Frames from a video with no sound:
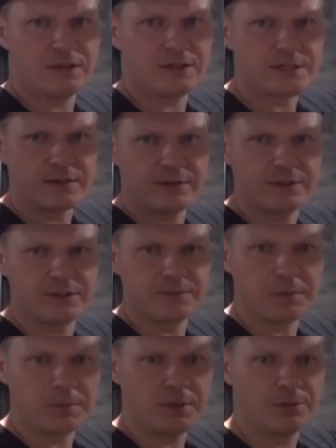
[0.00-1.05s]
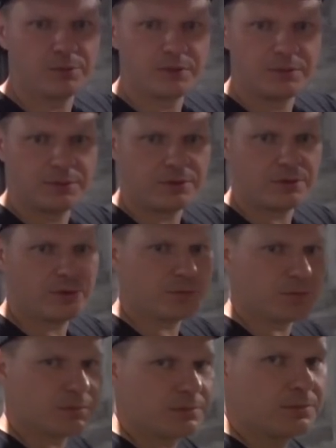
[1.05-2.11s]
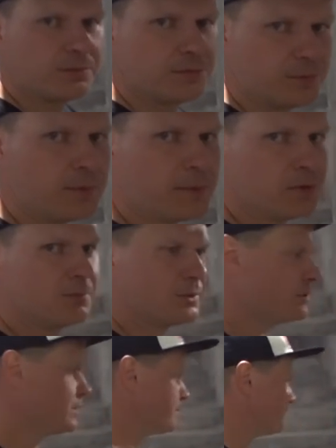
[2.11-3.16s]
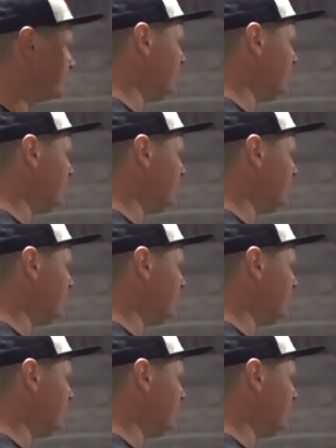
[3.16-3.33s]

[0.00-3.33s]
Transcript: нарисовать и по плану, где мы ходим? Ну, я подумаю над этим.